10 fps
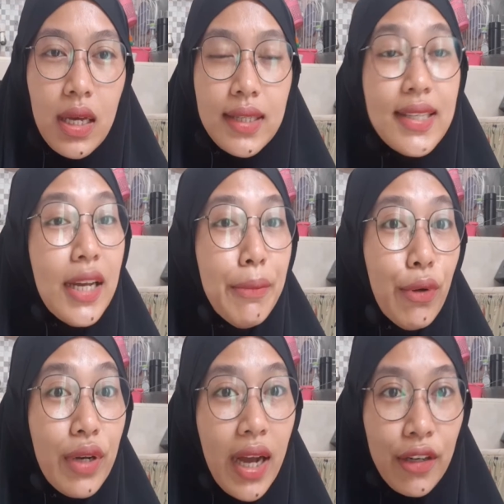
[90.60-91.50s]
dengan
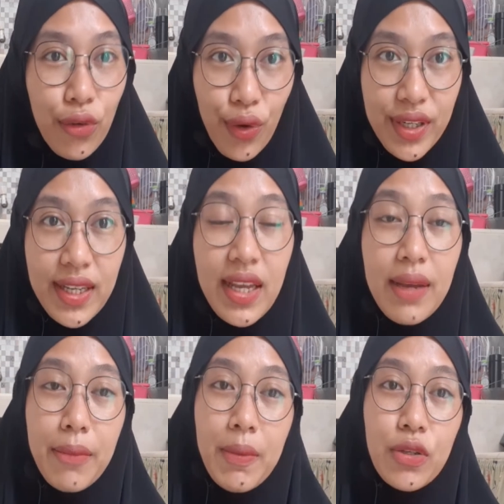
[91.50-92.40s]
menggunakan klodi,
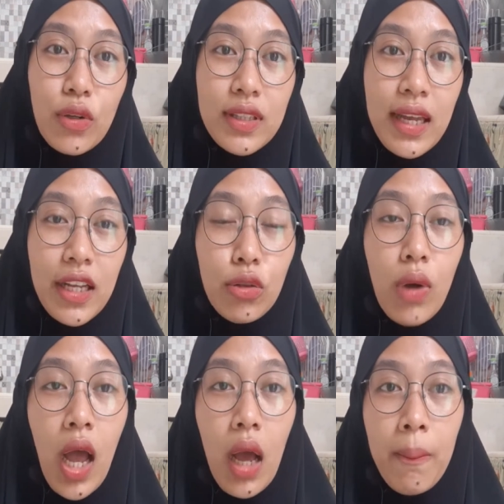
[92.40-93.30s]
baby sultan itu
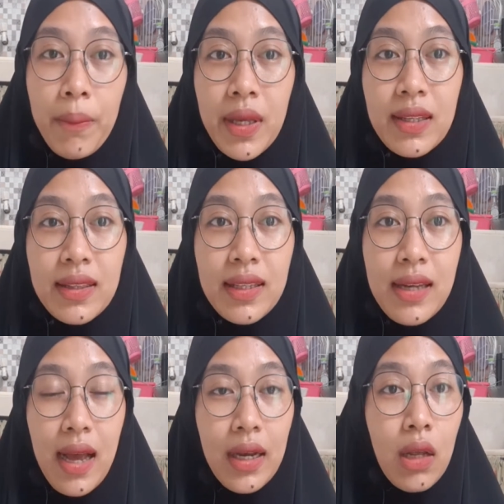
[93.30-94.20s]
hampir
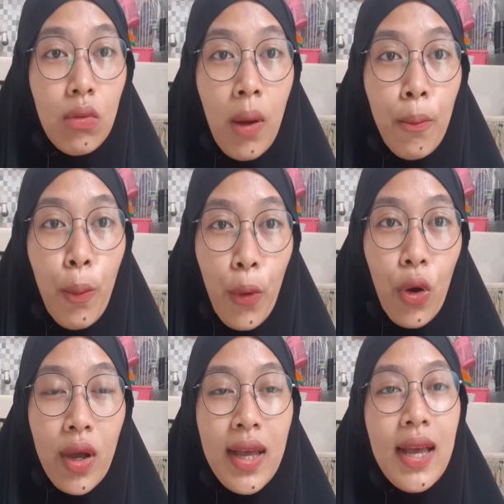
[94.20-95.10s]
tidak ada ruang popok
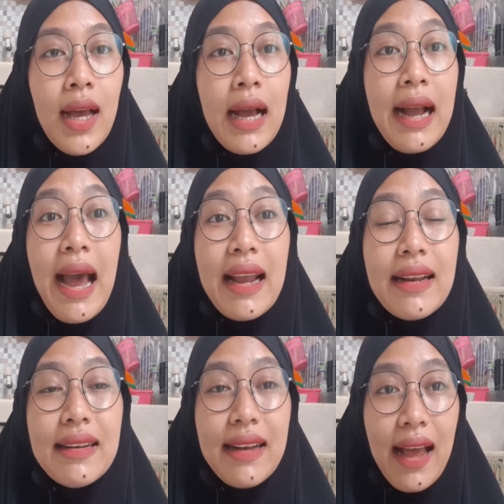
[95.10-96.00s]

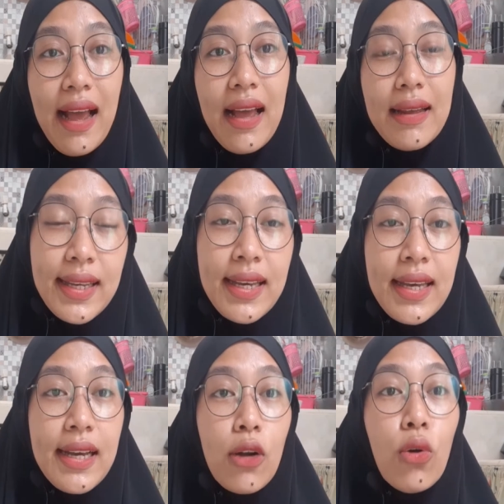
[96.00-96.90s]
karena
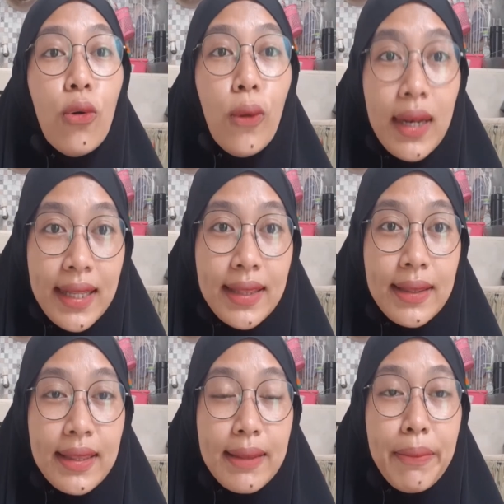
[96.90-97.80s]
kulit
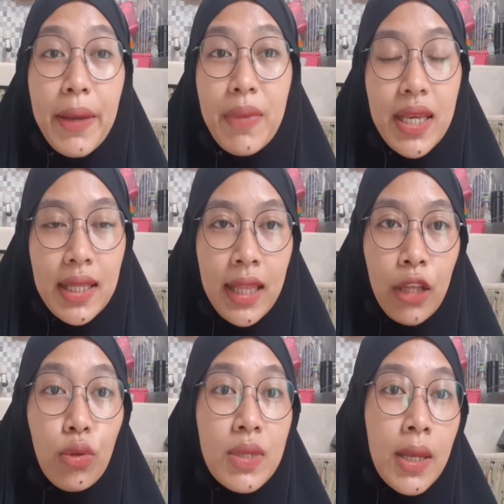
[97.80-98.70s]
baby kita
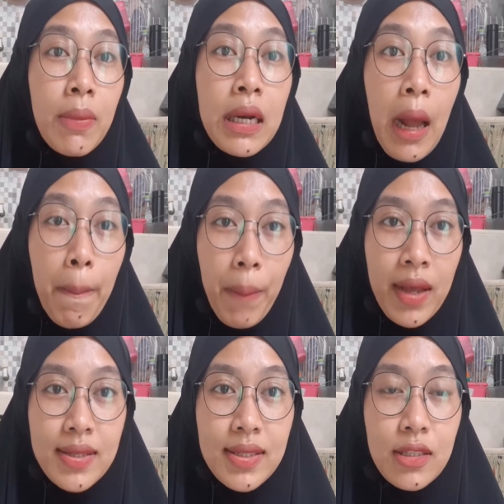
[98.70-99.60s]
itu bisa
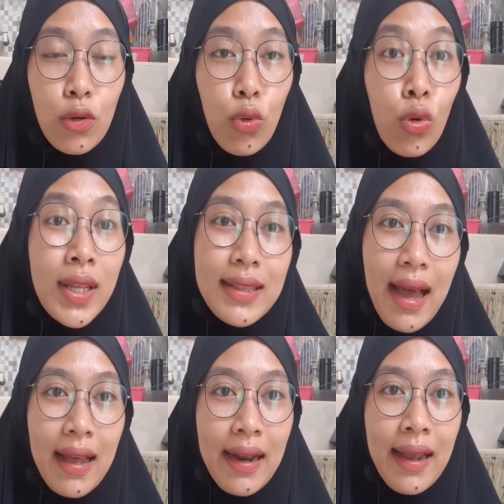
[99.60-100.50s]
bernapas, kulit
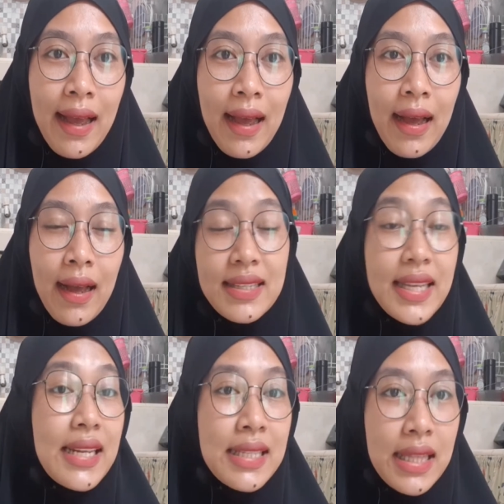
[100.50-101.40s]
area
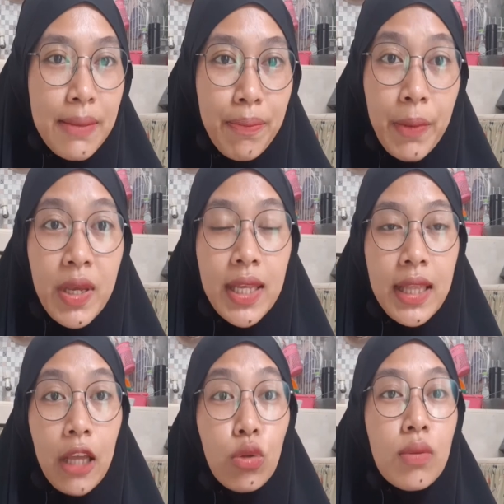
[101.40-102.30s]
sensitif baby
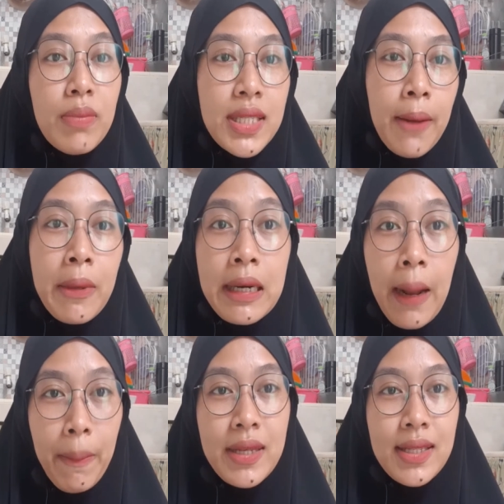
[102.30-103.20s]
kita itu bisa
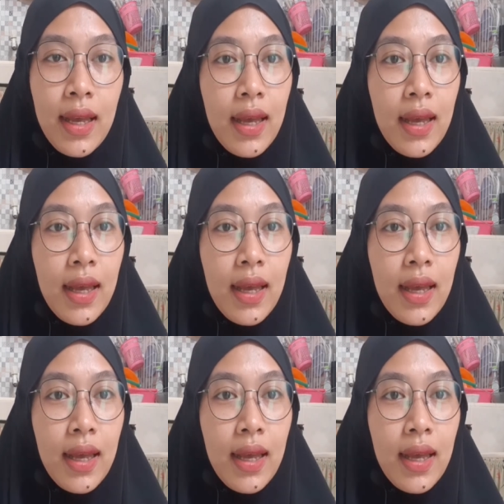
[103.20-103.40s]
bernapas